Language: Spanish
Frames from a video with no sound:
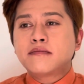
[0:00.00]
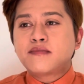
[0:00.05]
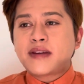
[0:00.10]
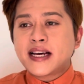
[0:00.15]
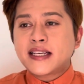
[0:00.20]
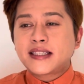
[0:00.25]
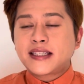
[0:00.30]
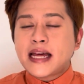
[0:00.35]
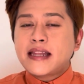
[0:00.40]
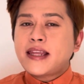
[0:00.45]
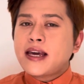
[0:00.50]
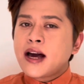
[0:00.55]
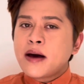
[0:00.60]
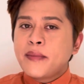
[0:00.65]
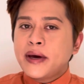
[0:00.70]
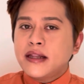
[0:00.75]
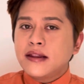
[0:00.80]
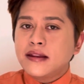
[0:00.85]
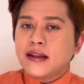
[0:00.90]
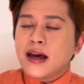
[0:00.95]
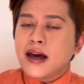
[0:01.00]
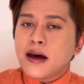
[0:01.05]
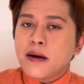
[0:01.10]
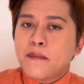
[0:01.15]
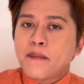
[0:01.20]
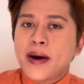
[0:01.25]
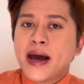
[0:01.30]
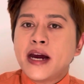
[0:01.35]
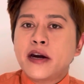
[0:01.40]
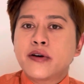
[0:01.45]
estéticamente,
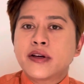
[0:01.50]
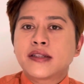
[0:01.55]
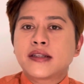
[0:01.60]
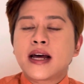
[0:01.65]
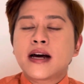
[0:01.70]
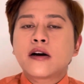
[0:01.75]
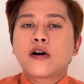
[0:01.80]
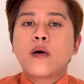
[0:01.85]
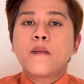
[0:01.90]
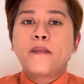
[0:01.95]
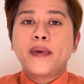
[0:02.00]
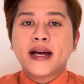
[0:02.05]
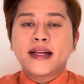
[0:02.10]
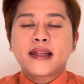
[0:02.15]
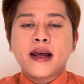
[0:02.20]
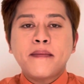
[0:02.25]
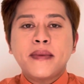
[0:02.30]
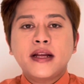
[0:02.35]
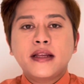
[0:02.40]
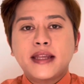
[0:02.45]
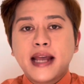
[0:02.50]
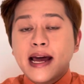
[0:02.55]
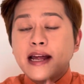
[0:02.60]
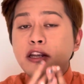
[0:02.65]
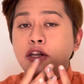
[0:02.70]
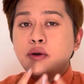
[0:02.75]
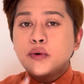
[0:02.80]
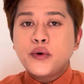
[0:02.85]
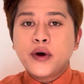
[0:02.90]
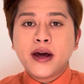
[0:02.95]
pero están completamente
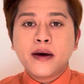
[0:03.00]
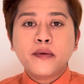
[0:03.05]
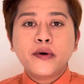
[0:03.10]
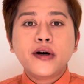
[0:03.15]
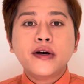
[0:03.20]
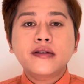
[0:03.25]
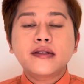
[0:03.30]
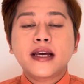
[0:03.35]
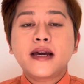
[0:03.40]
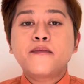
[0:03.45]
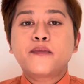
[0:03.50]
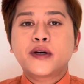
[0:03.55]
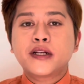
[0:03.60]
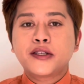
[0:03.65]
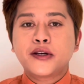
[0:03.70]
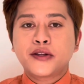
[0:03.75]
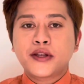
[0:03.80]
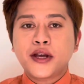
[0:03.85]
nuevos y pues yo